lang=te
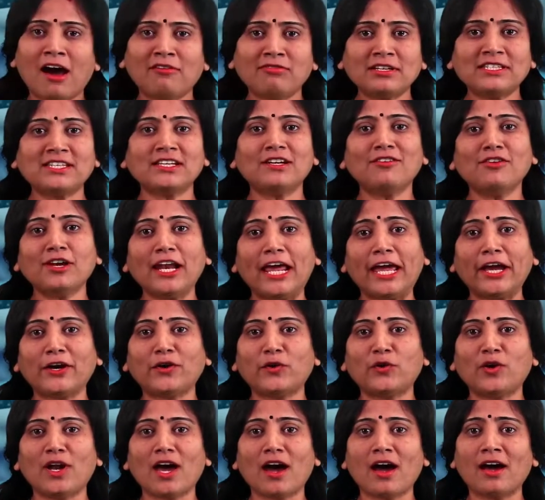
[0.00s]
అవసరం
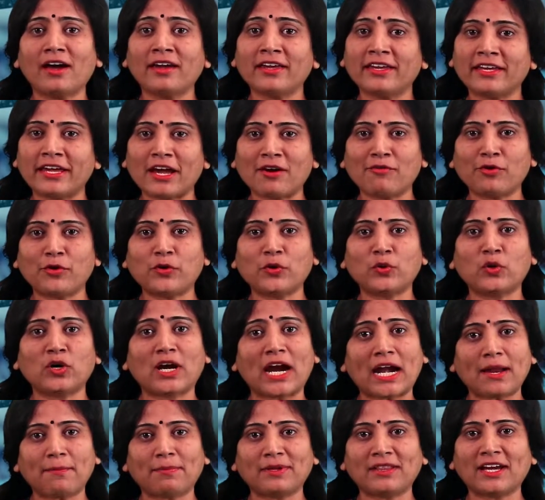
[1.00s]
లేకుండా ఎవరు
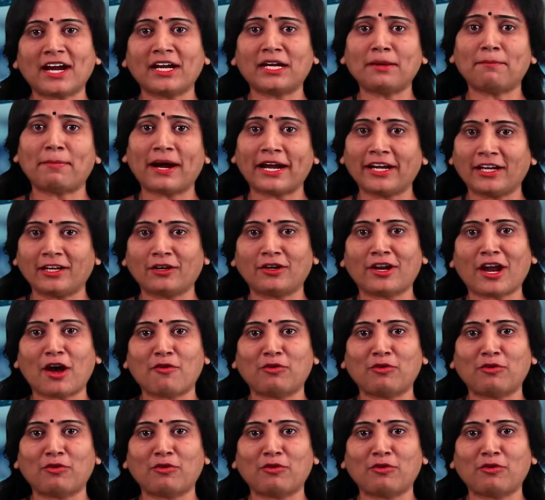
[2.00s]
గడప దాటి బయటకు